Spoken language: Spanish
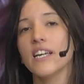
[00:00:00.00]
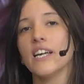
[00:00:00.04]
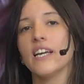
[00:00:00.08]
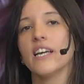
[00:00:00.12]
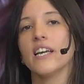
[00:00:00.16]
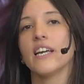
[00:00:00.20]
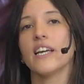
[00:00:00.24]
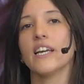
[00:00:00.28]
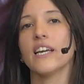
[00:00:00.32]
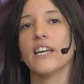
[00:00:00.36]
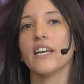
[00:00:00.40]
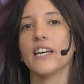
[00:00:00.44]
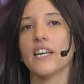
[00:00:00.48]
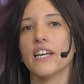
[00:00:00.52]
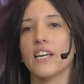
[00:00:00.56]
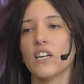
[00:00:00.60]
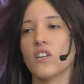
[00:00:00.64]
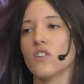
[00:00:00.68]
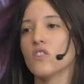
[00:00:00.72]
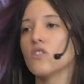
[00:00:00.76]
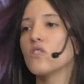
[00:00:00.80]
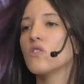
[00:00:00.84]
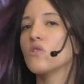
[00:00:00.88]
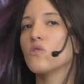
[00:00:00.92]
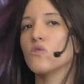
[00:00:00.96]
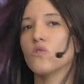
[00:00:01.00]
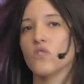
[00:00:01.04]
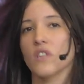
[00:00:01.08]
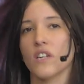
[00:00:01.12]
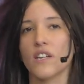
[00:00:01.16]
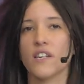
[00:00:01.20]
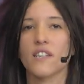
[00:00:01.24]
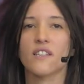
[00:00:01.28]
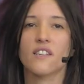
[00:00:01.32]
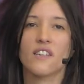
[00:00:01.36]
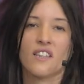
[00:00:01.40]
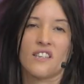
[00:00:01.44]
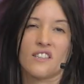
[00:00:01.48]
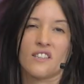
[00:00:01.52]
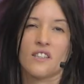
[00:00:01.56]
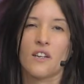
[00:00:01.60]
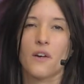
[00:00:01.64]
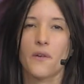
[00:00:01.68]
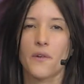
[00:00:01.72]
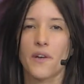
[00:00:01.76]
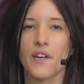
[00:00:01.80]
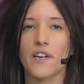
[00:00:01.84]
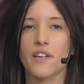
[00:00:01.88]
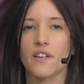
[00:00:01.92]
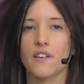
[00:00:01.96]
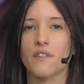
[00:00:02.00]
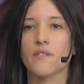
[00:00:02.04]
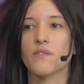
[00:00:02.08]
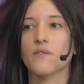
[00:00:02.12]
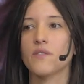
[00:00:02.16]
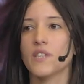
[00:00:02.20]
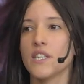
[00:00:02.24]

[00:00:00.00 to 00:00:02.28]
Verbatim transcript: Eh, con dos cucharaditas está bien.